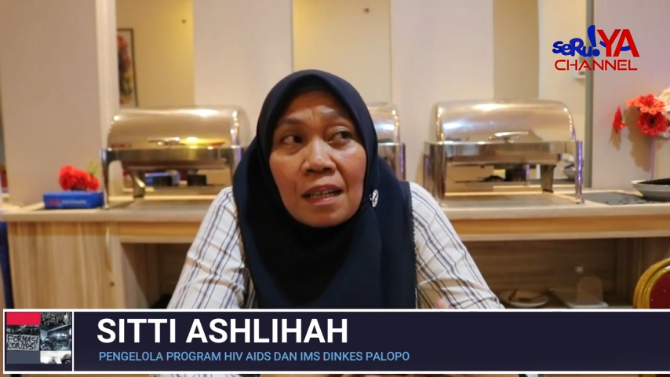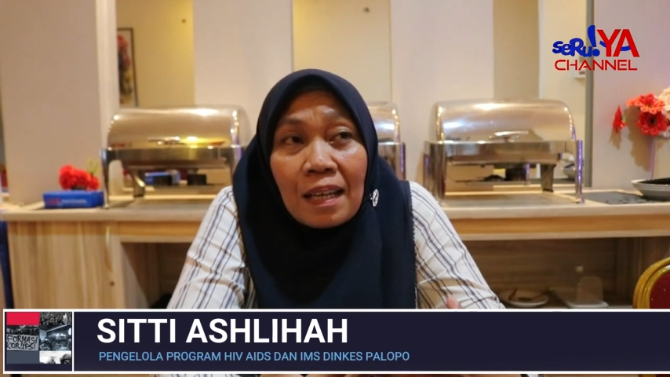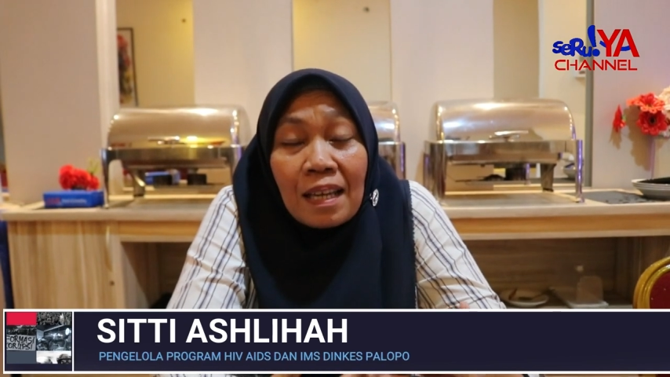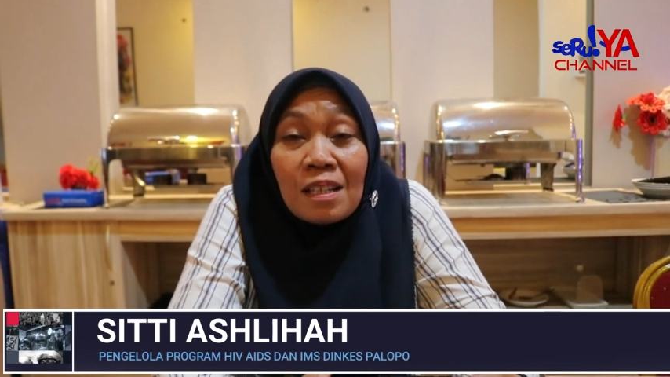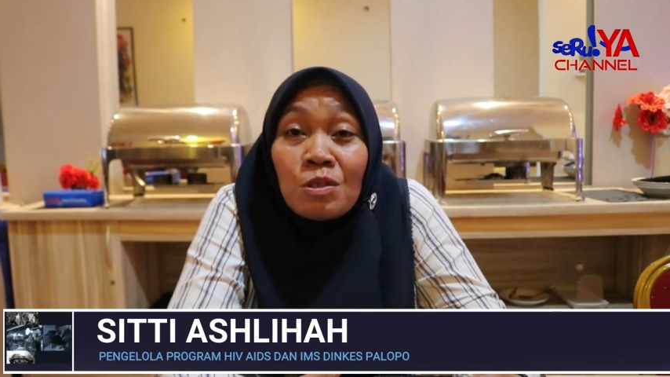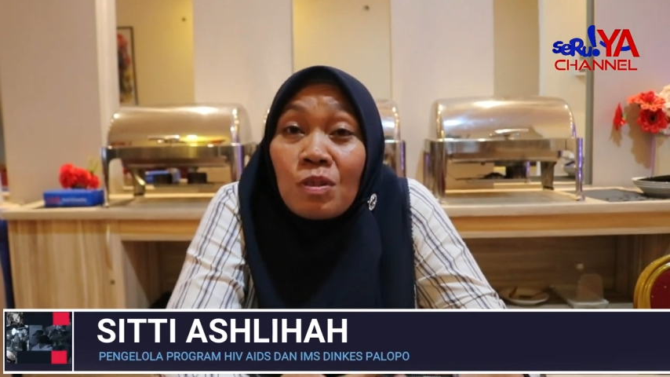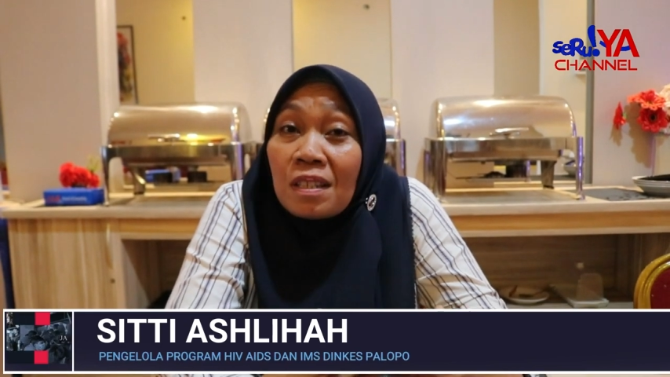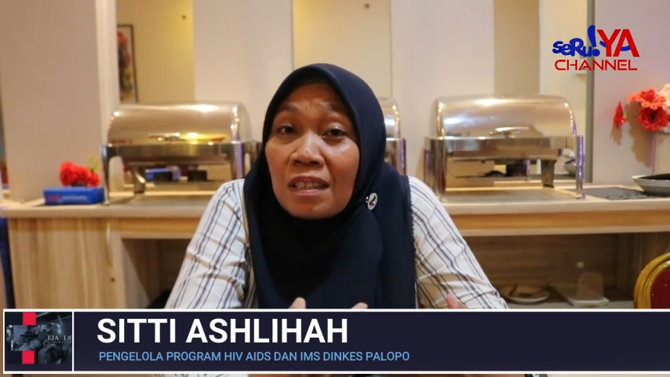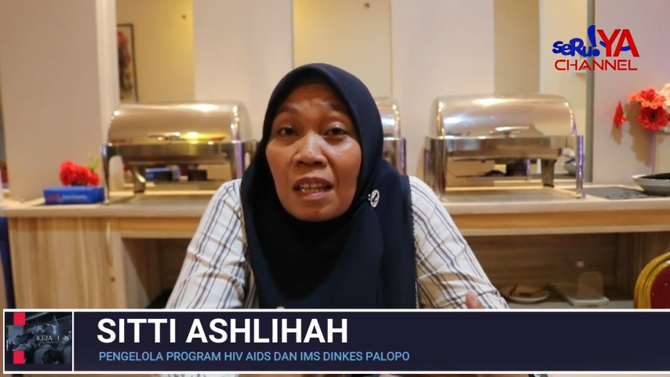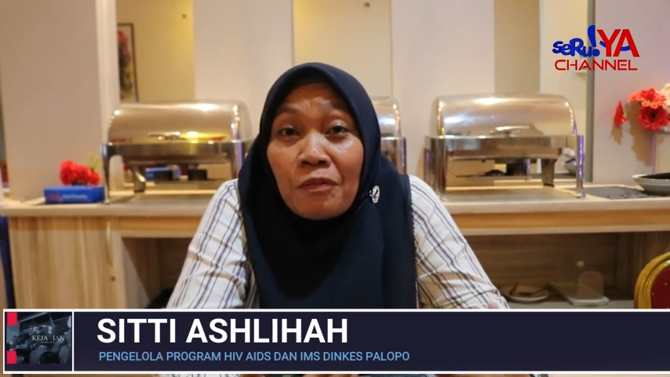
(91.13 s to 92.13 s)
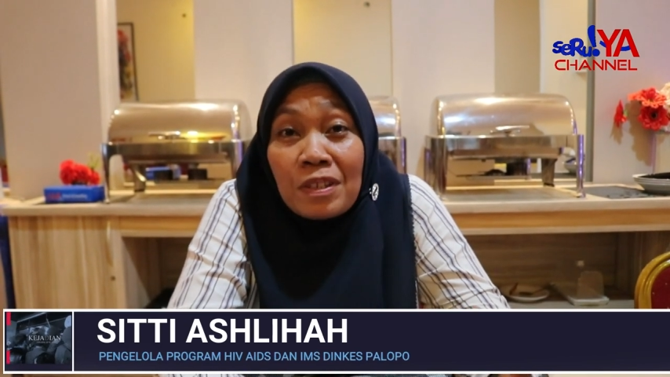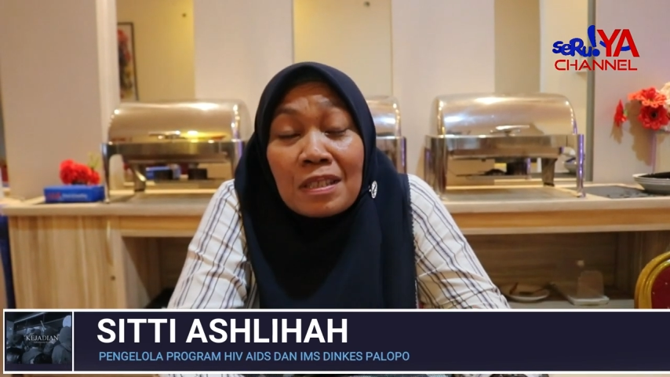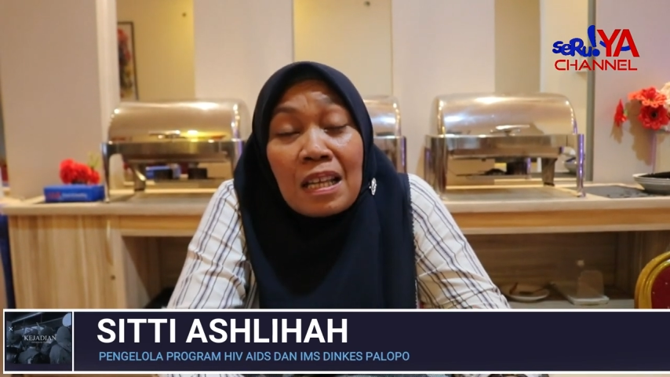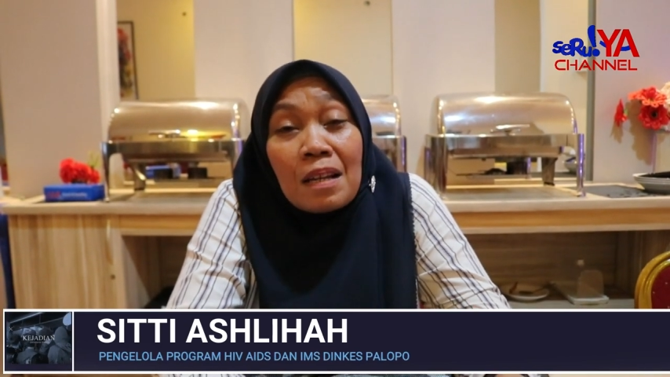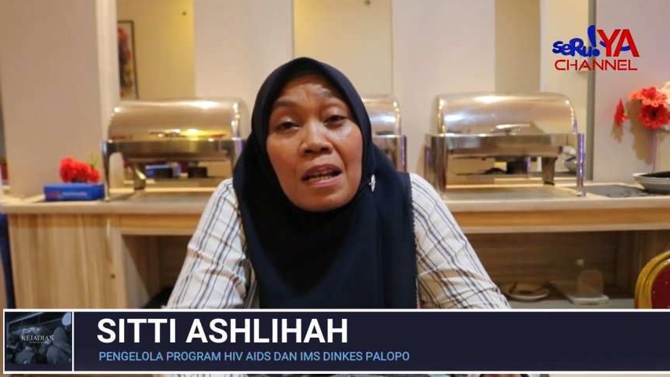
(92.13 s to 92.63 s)
layanan yang sudah
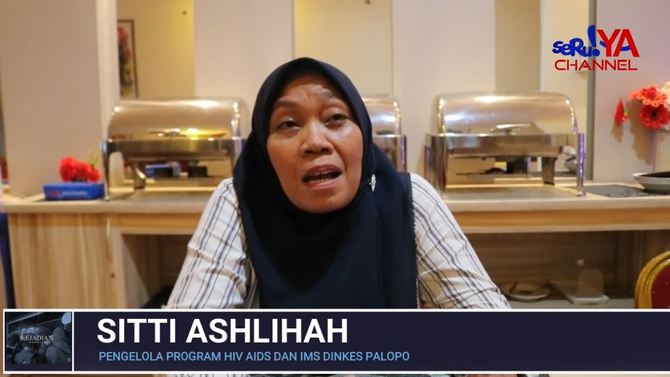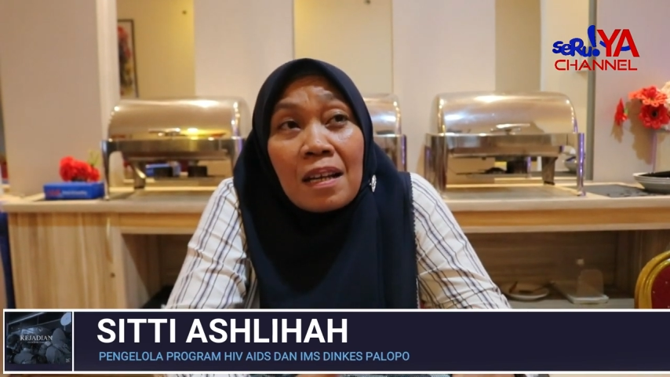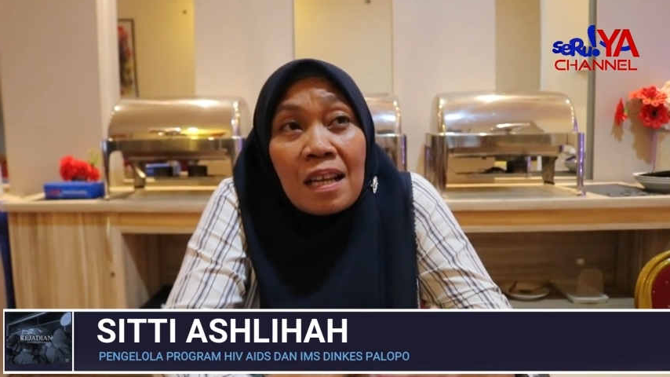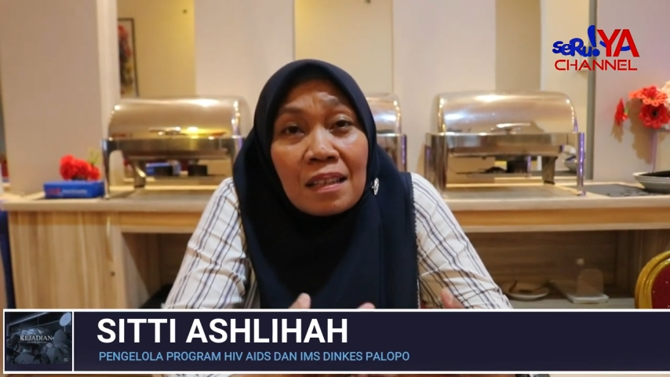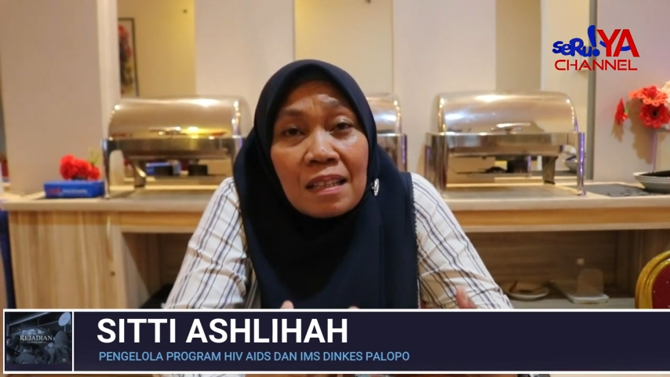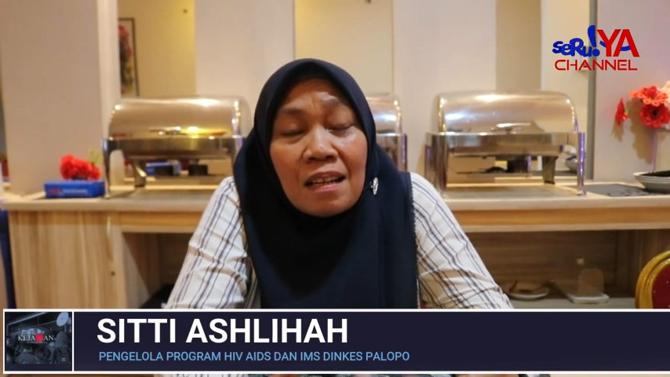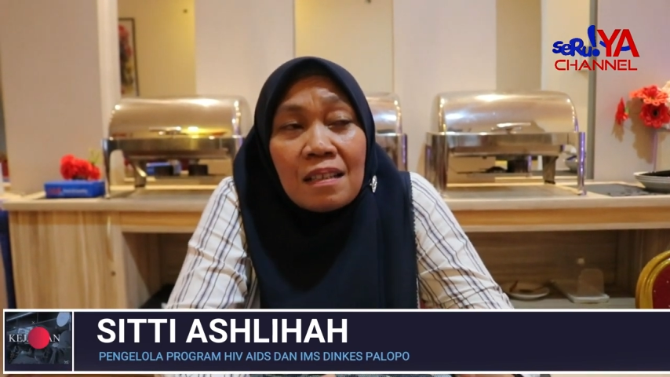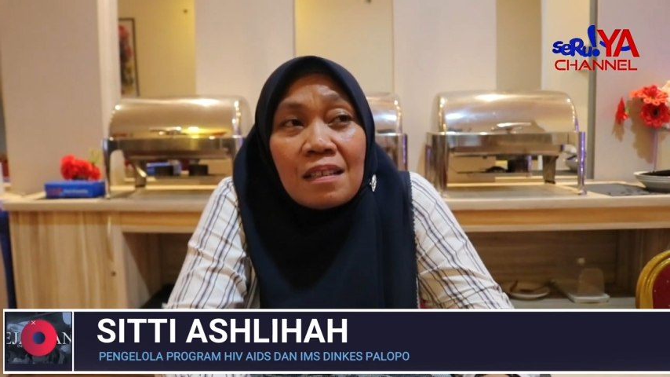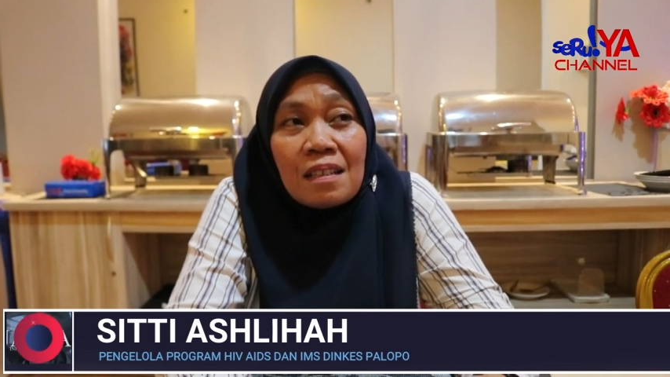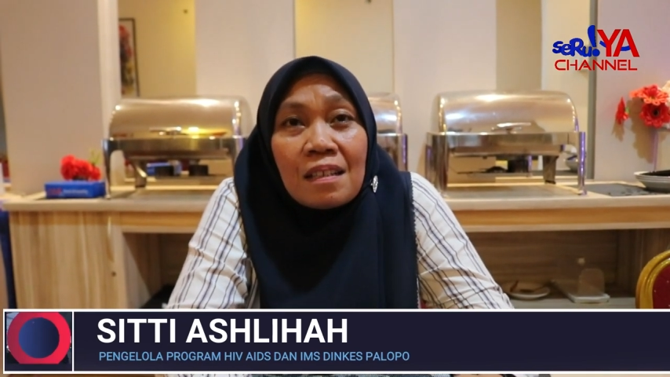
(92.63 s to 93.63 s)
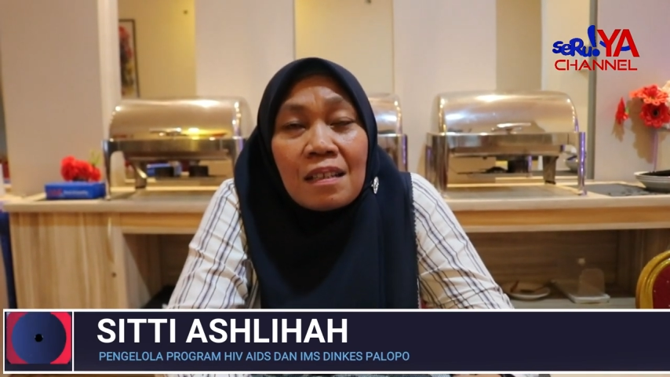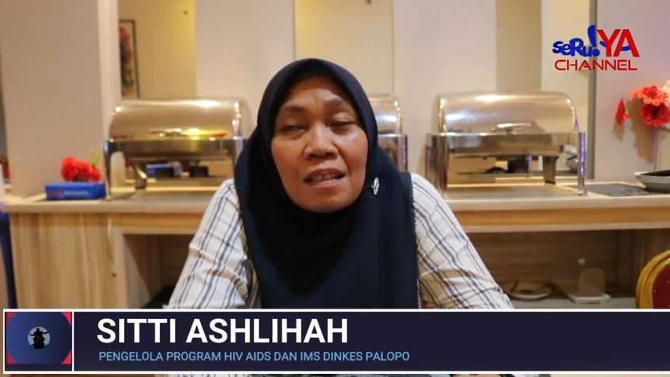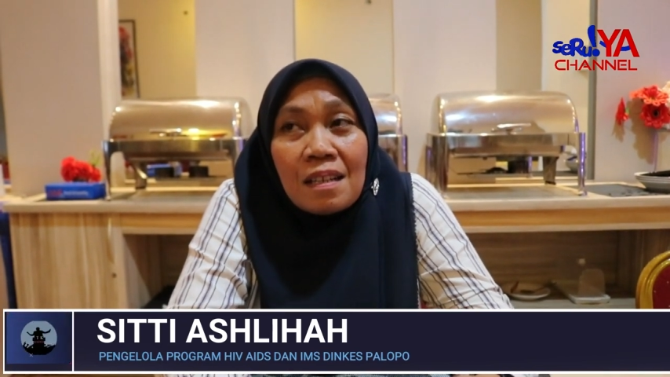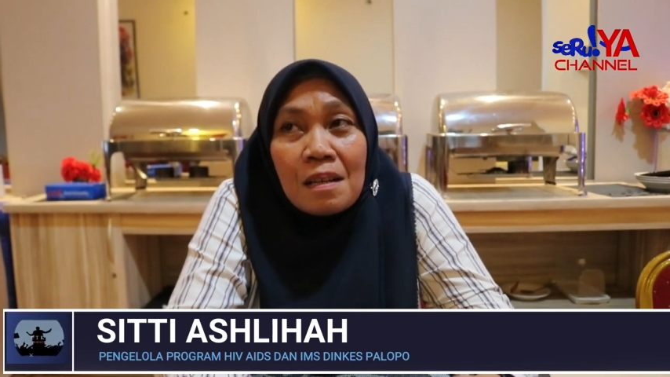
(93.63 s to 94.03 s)
intervensi ada ada tidak uh,